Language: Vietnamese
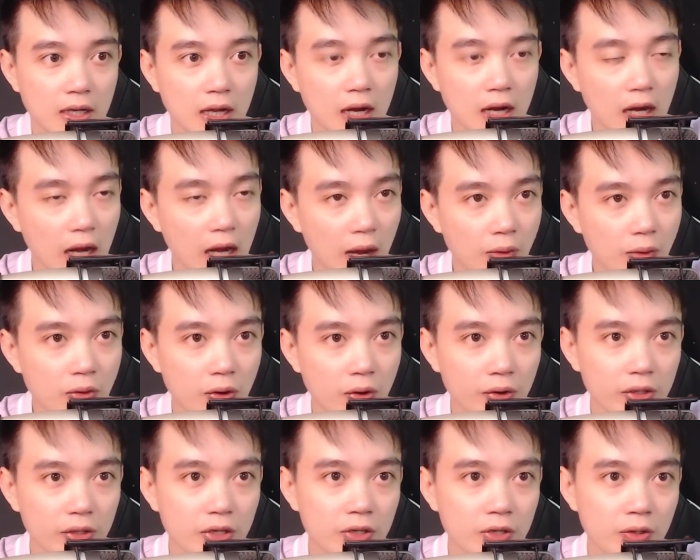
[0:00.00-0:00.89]
Lão
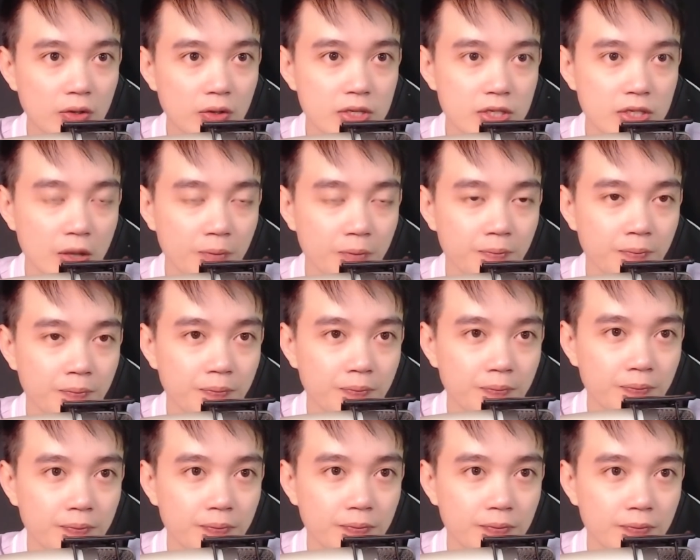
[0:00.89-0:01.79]
còn chưa nói xong
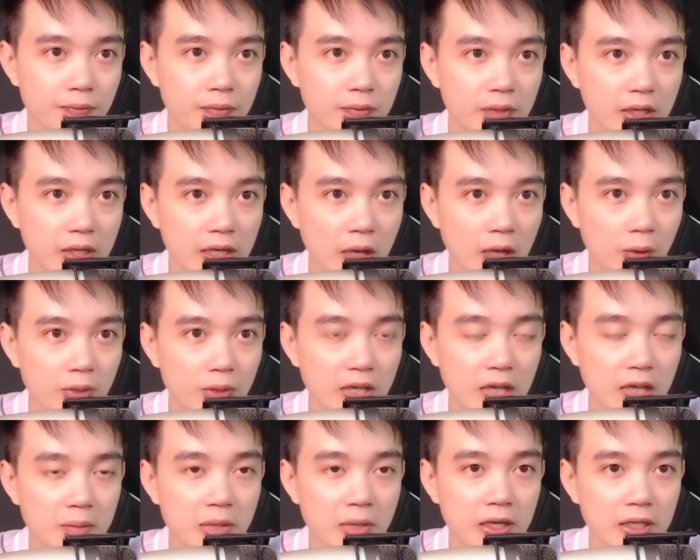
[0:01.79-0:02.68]
thì đầu
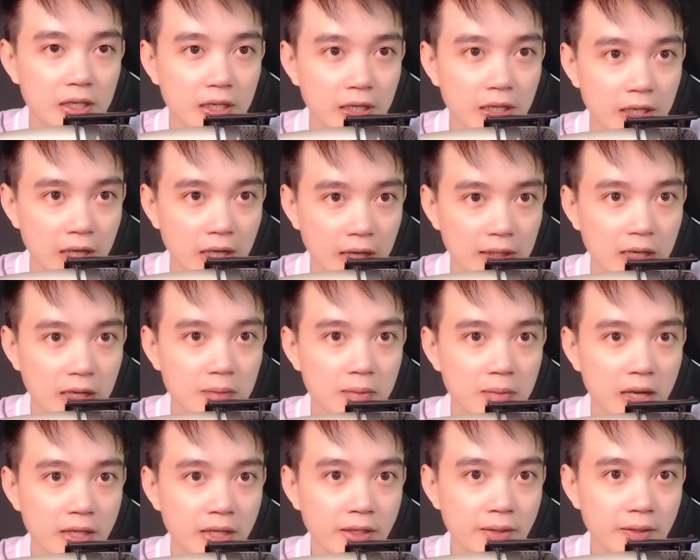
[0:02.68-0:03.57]
dây bên kia đã tắt
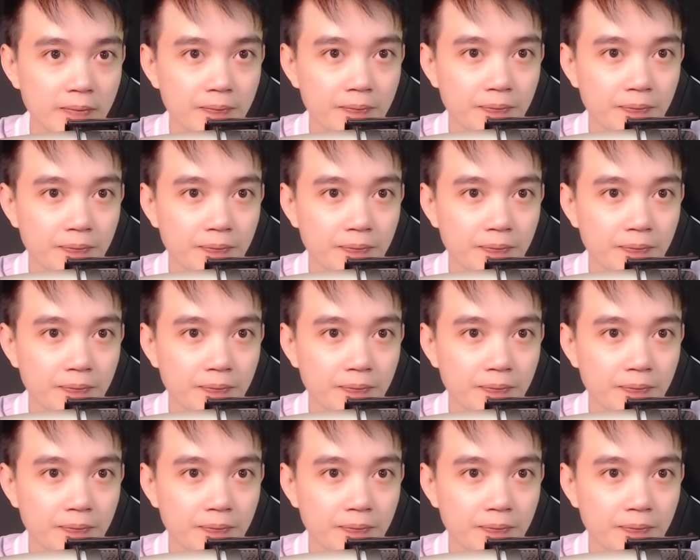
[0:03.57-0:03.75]
máy.